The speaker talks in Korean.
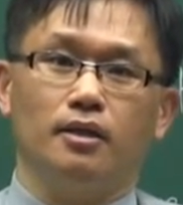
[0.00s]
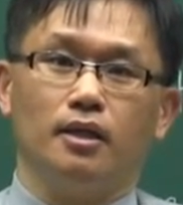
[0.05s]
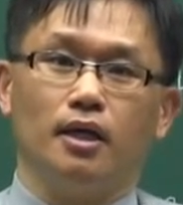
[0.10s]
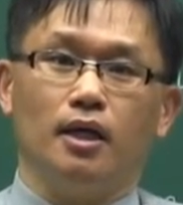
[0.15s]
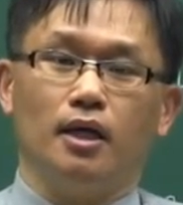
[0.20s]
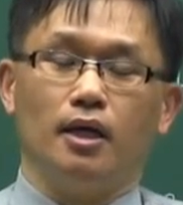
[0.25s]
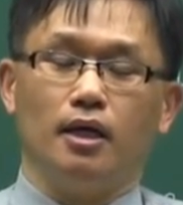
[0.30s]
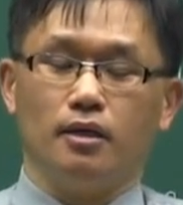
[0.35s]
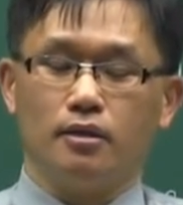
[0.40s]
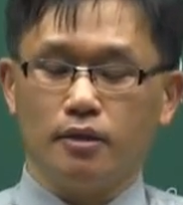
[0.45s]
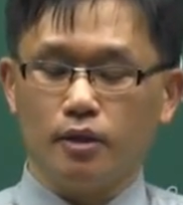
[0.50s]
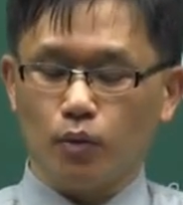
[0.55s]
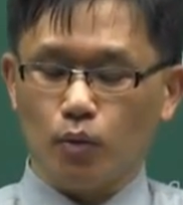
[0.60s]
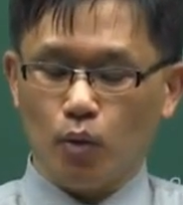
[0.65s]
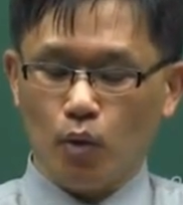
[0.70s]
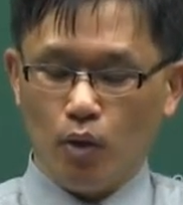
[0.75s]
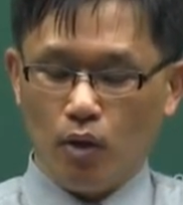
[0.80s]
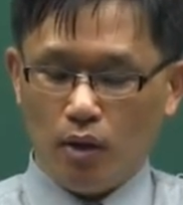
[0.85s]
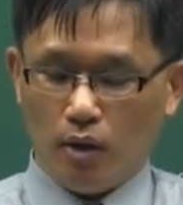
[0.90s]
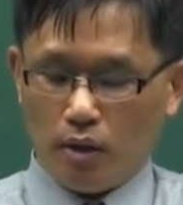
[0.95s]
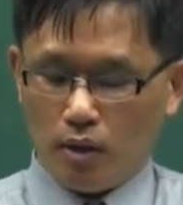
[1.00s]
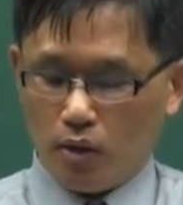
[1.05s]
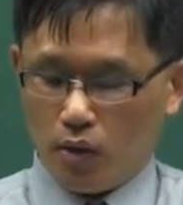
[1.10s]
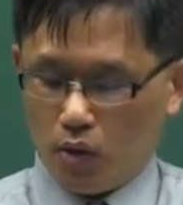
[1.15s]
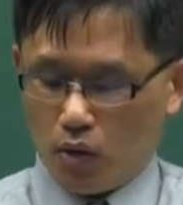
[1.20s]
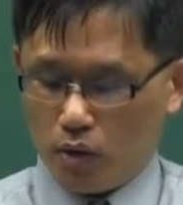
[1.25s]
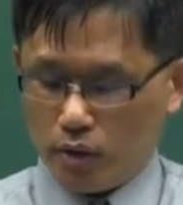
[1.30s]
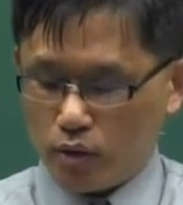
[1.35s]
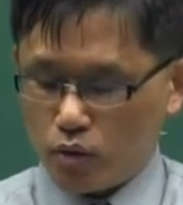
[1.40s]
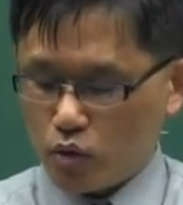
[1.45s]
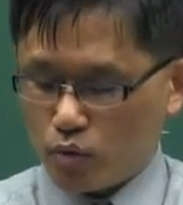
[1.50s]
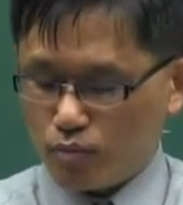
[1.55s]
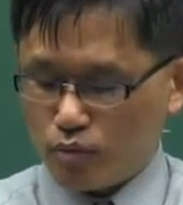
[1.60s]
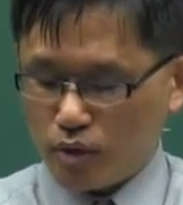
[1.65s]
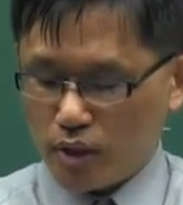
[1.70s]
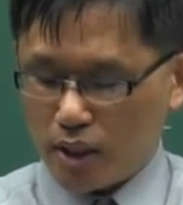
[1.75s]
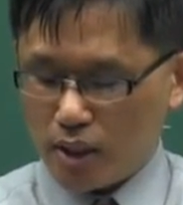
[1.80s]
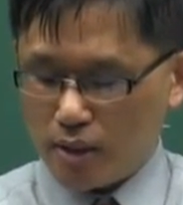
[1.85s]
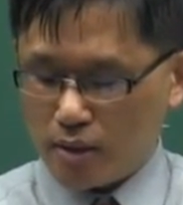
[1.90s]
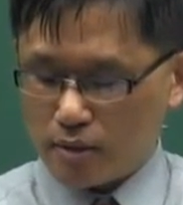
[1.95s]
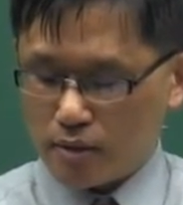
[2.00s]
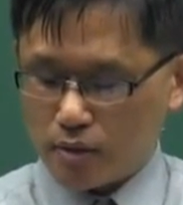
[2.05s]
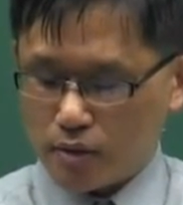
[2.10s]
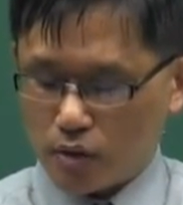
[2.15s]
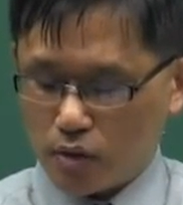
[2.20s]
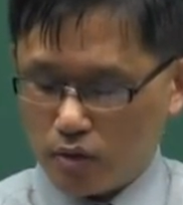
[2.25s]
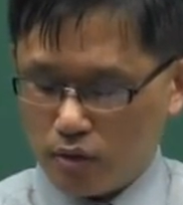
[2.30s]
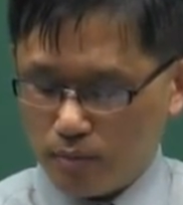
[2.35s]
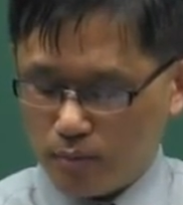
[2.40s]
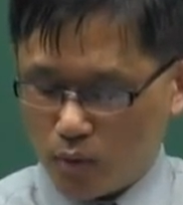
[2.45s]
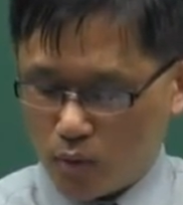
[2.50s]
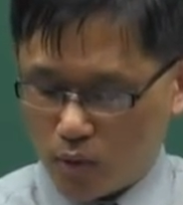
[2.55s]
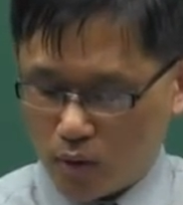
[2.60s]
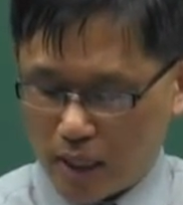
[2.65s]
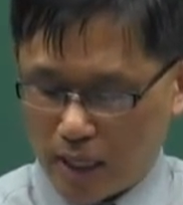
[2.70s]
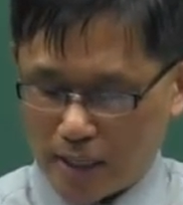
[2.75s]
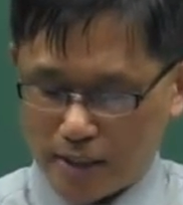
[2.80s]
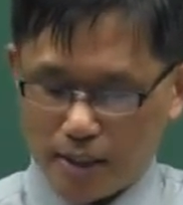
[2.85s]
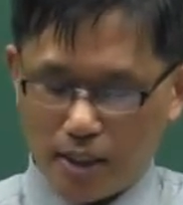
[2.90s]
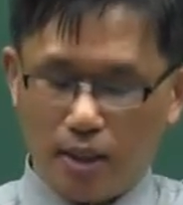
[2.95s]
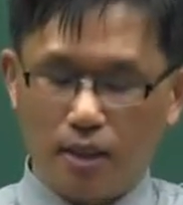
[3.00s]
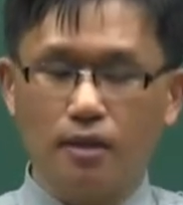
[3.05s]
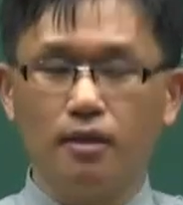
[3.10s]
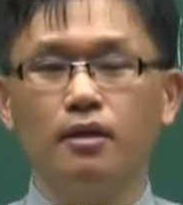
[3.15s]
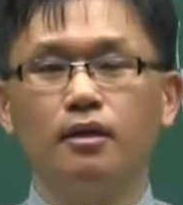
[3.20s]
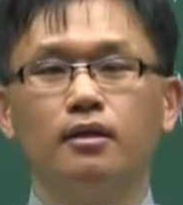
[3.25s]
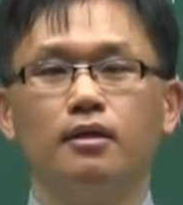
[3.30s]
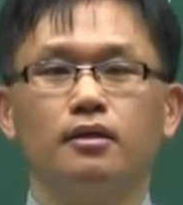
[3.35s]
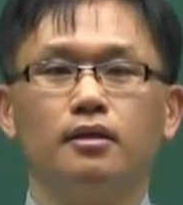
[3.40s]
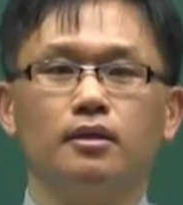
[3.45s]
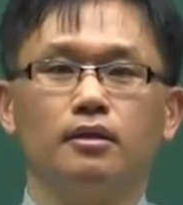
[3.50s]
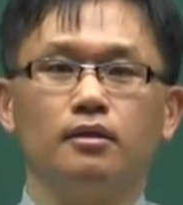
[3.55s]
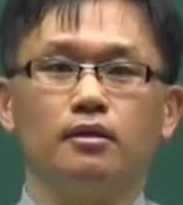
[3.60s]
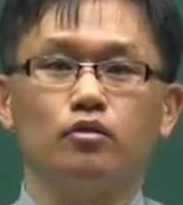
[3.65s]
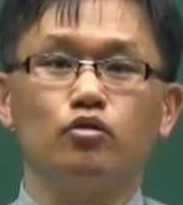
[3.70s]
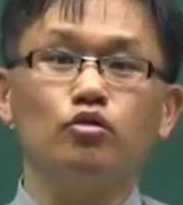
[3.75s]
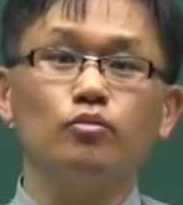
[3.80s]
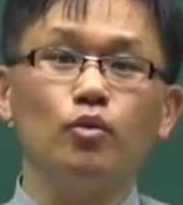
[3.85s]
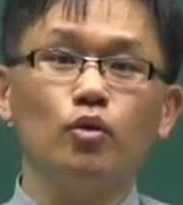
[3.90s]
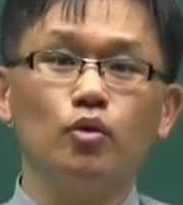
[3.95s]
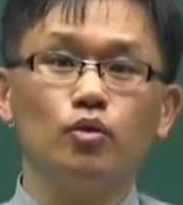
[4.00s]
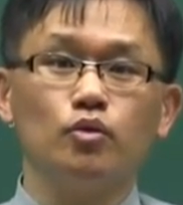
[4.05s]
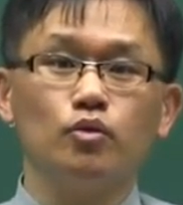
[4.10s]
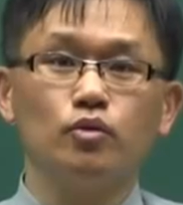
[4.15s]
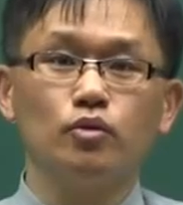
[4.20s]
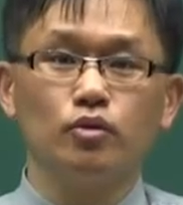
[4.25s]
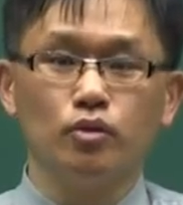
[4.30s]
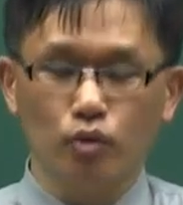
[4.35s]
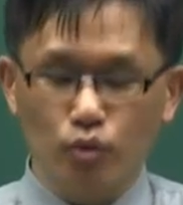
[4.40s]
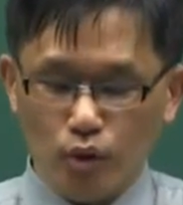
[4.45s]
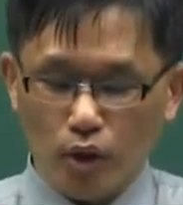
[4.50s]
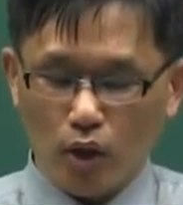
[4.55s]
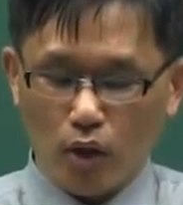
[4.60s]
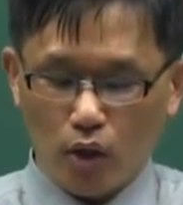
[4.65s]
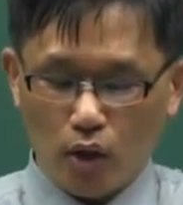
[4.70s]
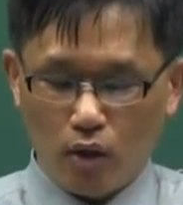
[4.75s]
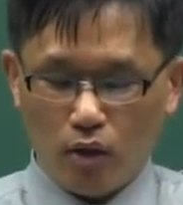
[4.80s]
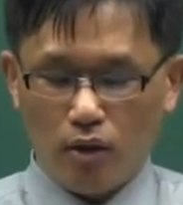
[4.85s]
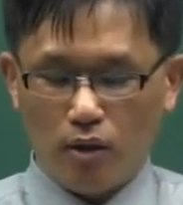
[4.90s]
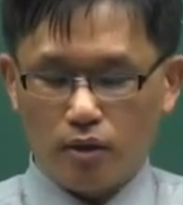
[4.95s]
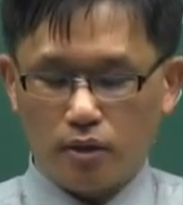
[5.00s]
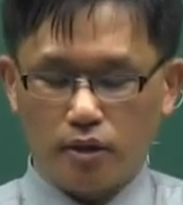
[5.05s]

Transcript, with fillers: 예, 그리고 어, 이쪽 분야에 있어서는 뭐 가장 어, 규모도 크고요.